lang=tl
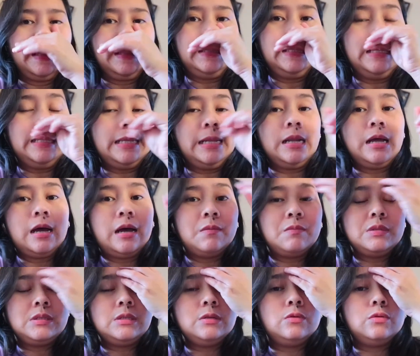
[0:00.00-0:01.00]
hindi na lang
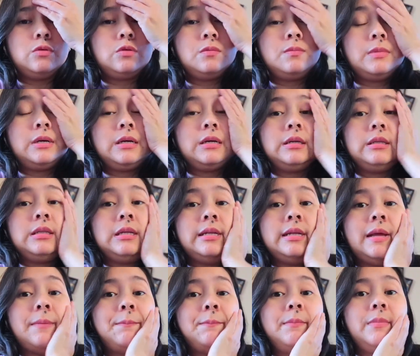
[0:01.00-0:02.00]
kami siguro
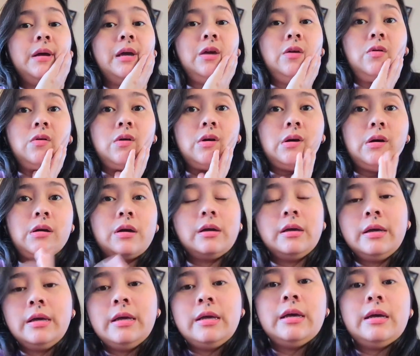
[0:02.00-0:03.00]
magnanap ngayong
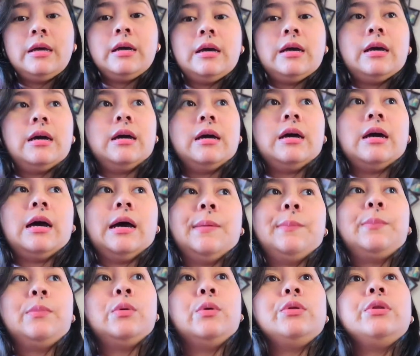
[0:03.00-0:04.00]
uh,
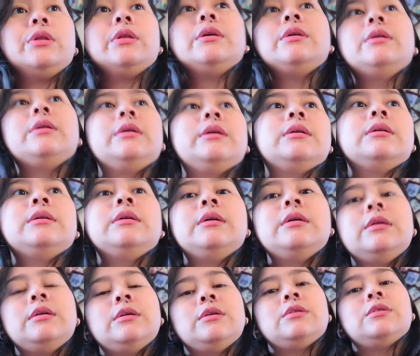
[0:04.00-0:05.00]
hapon.
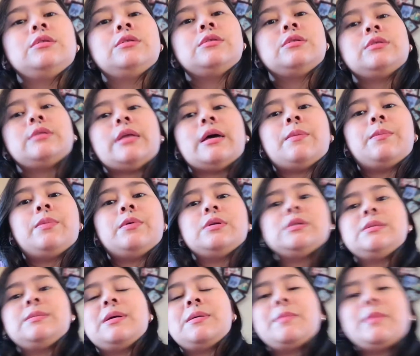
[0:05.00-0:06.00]

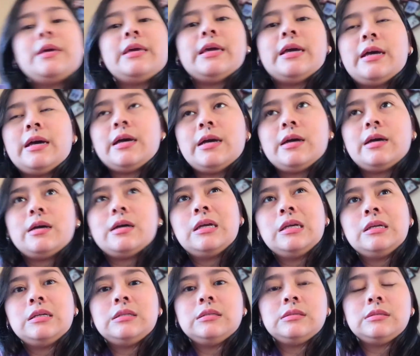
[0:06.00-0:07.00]
Tapos, mamaya,
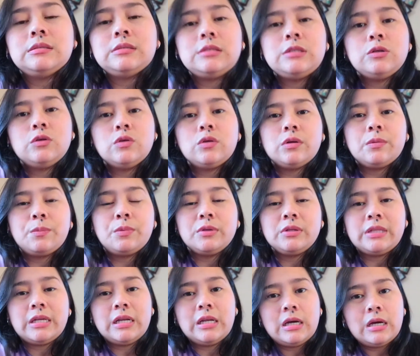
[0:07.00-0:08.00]
siguro
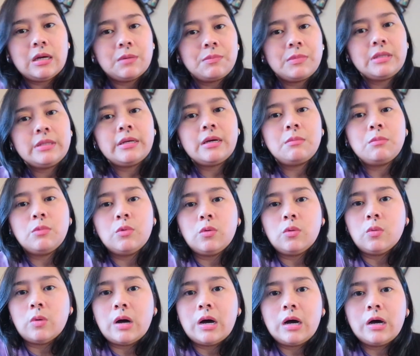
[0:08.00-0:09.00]
punta lang kami ng
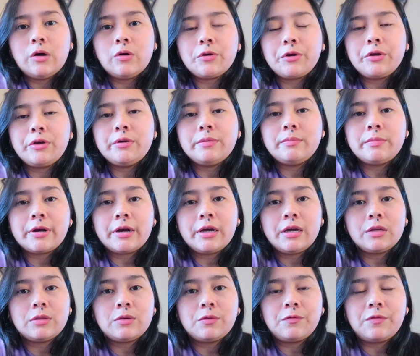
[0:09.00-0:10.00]
MUA or yung
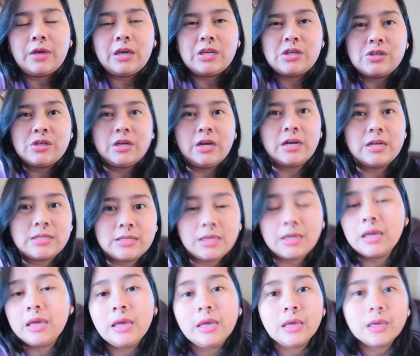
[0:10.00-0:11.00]
Market of Asia
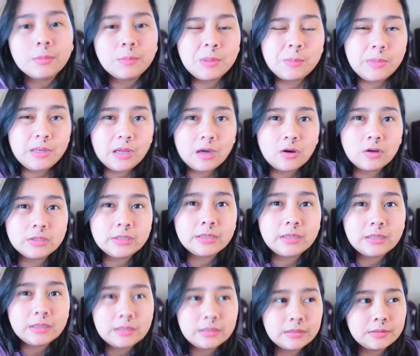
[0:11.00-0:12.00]
kasi bibili ako
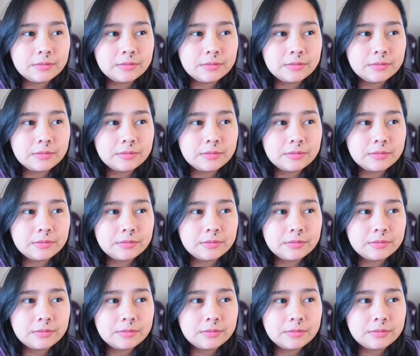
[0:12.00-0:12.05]
ng,